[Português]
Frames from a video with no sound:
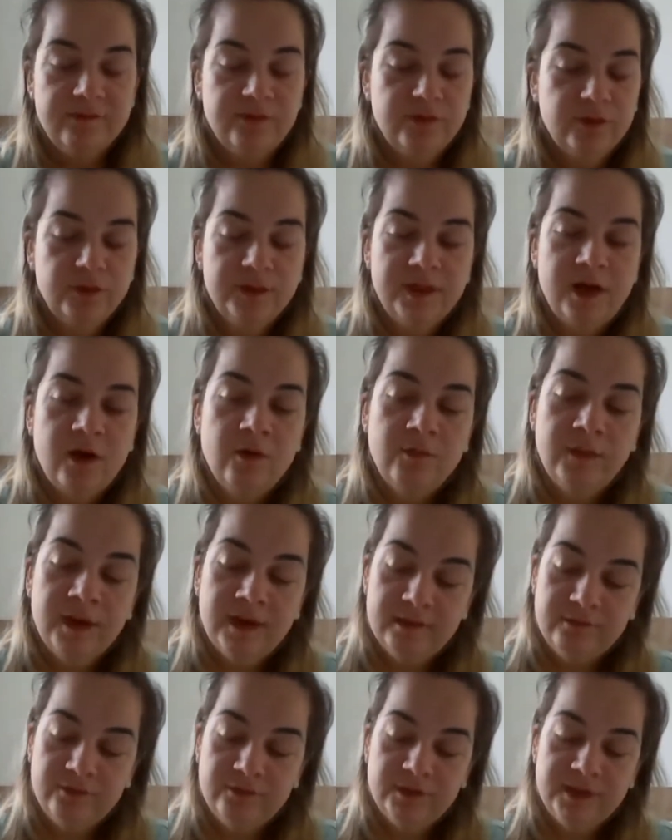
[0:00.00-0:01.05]
vou dar
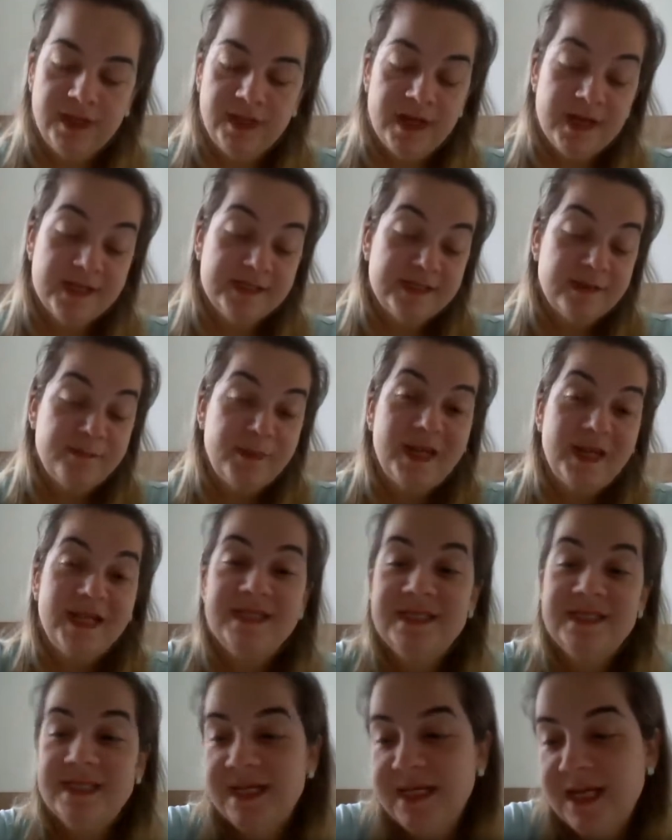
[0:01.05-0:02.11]
uma vou dar essa
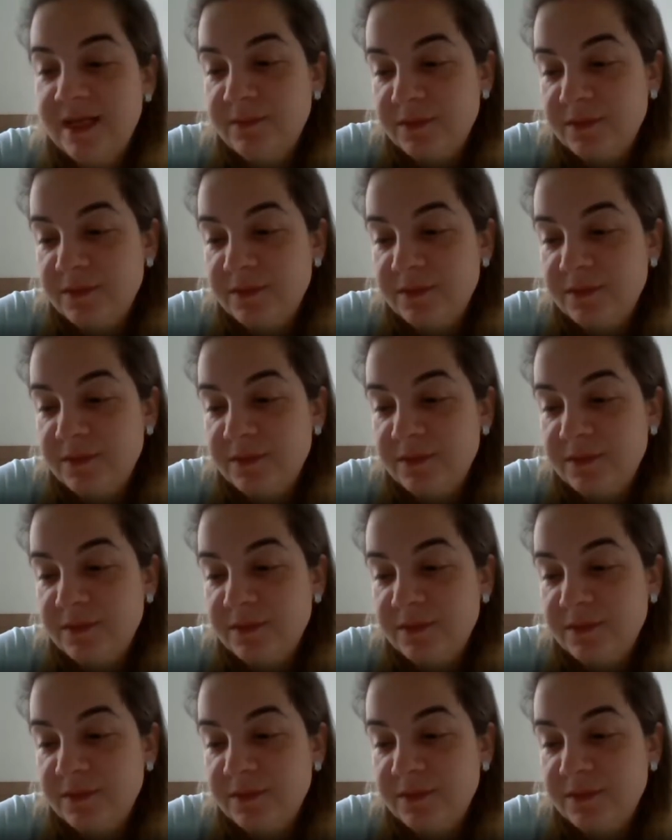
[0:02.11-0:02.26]
palestrinha